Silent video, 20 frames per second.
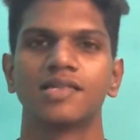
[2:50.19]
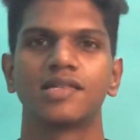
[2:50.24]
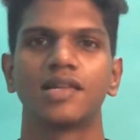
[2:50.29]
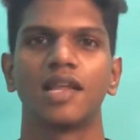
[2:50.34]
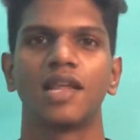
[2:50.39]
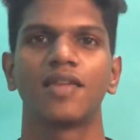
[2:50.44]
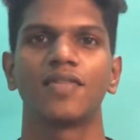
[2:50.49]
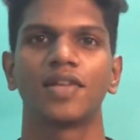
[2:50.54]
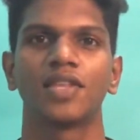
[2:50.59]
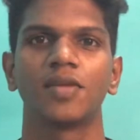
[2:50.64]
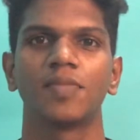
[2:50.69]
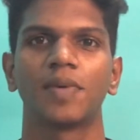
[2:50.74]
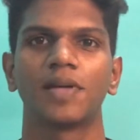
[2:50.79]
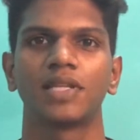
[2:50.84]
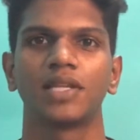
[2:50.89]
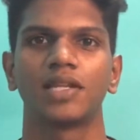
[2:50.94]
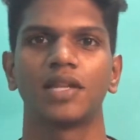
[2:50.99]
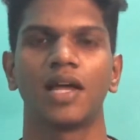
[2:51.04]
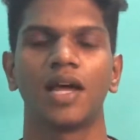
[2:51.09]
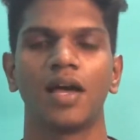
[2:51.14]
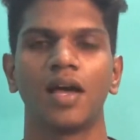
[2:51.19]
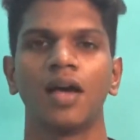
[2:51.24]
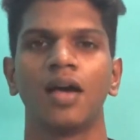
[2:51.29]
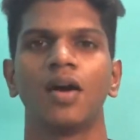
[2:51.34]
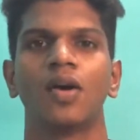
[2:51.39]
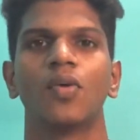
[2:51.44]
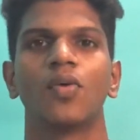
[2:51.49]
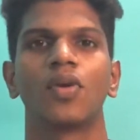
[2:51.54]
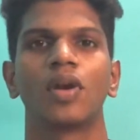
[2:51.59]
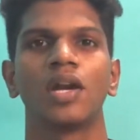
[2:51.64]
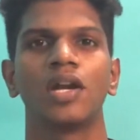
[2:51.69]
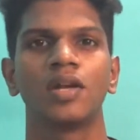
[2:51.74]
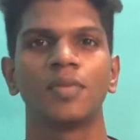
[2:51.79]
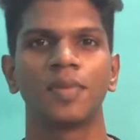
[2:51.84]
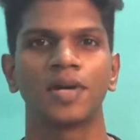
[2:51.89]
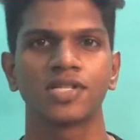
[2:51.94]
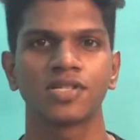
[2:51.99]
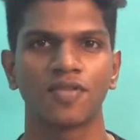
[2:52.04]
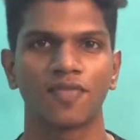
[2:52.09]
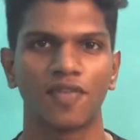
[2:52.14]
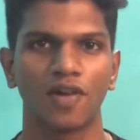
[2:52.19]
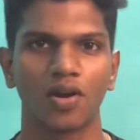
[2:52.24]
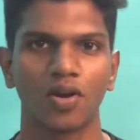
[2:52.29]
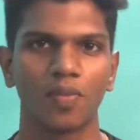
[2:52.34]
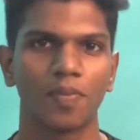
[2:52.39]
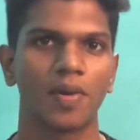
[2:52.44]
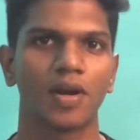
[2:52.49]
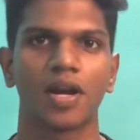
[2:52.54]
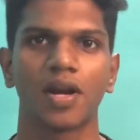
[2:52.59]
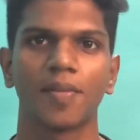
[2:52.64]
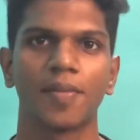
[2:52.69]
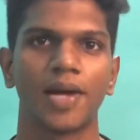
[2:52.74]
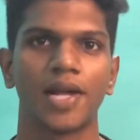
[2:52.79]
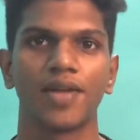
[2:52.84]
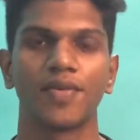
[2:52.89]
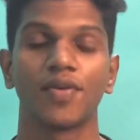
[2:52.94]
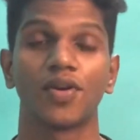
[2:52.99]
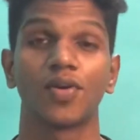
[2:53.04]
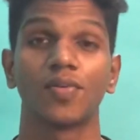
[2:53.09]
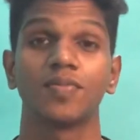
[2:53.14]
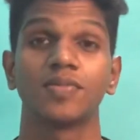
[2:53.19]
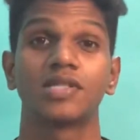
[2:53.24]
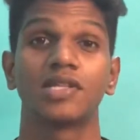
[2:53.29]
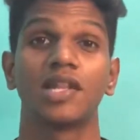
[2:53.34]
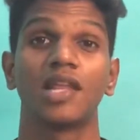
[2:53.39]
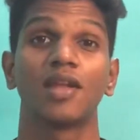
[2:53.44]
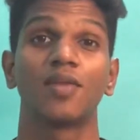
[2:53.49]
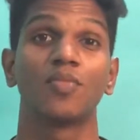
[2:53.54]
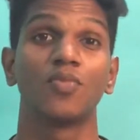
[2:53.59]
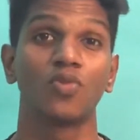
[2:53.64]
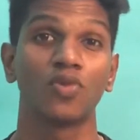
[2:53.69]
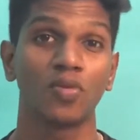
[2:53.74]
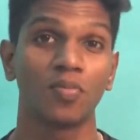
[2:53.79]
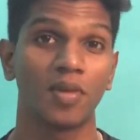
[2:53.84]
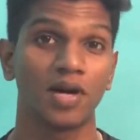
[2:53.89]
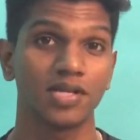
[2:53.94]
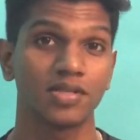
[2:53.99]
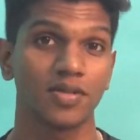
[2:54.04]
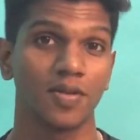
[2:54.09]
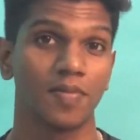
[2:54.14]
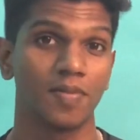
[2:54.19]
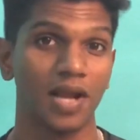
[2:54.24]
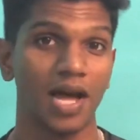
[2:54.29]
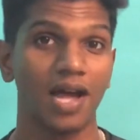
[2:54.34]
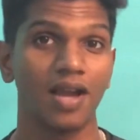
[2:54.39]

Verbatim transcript: சிலர் வந்து பார்த்தீங்கன்னா ஒரு ரெண்டு மாதம் ஃபாலோ பண்ணுற மாதிரி வரும் சிலர் மூணு மாதம்